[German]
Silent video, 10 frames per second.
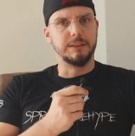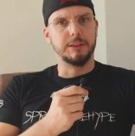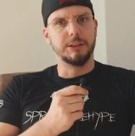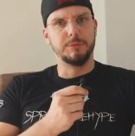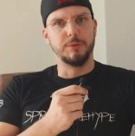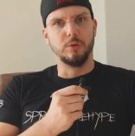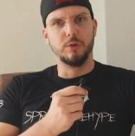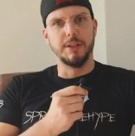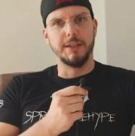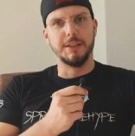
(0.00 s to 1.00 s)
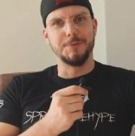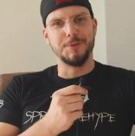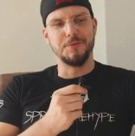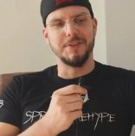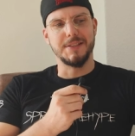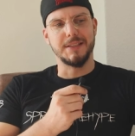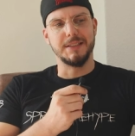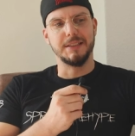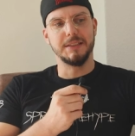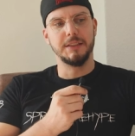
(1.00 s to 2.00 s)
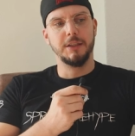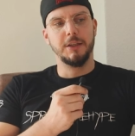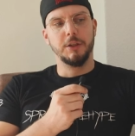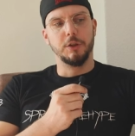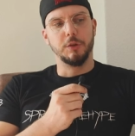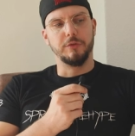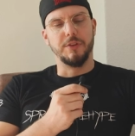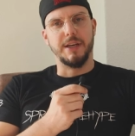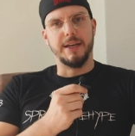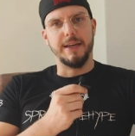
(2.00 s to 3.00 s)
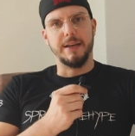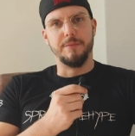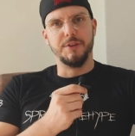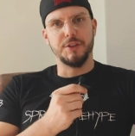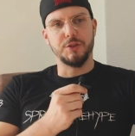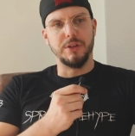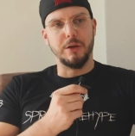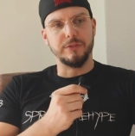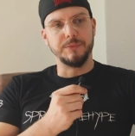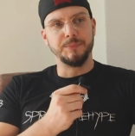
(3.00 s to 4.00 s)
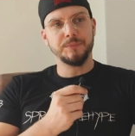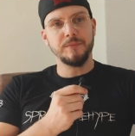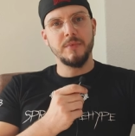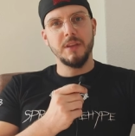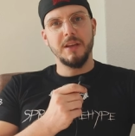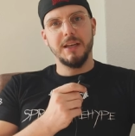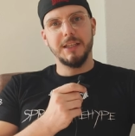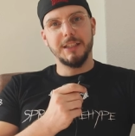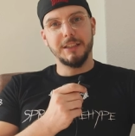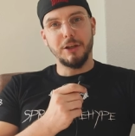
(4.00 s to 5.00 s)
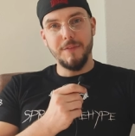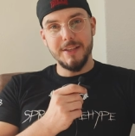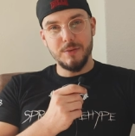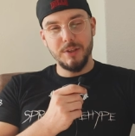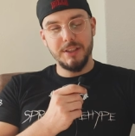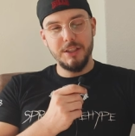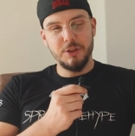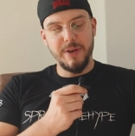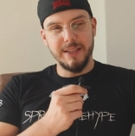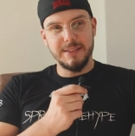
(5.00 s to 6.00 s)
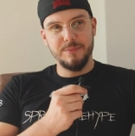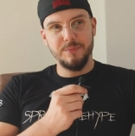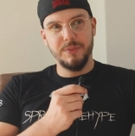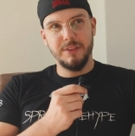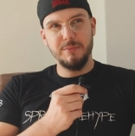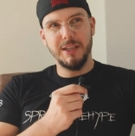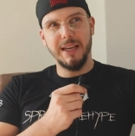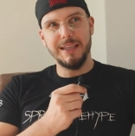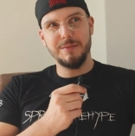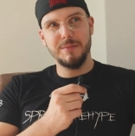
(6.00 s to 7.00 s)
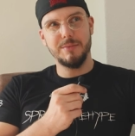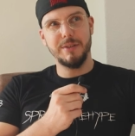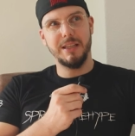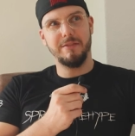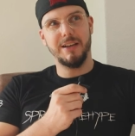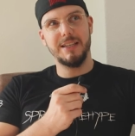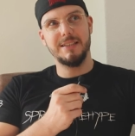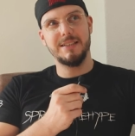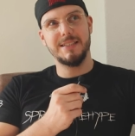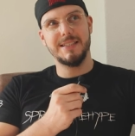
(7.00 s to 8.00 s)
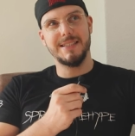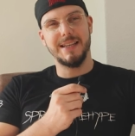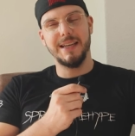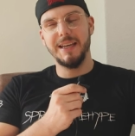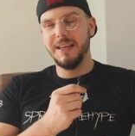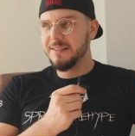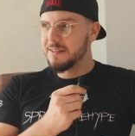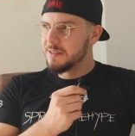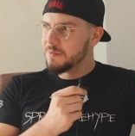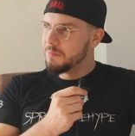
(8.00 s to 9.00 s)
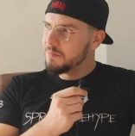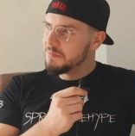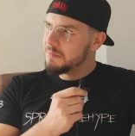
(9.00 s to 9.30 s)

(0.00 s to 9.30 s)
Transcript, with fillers: Äh, ich bin guter Dinge, ich bin zuversichtlich und von daher wird es schon laufen. Äh, kommen wir jetzt zu den Knieschmerzen. Die begleiten mich mittlerweile seit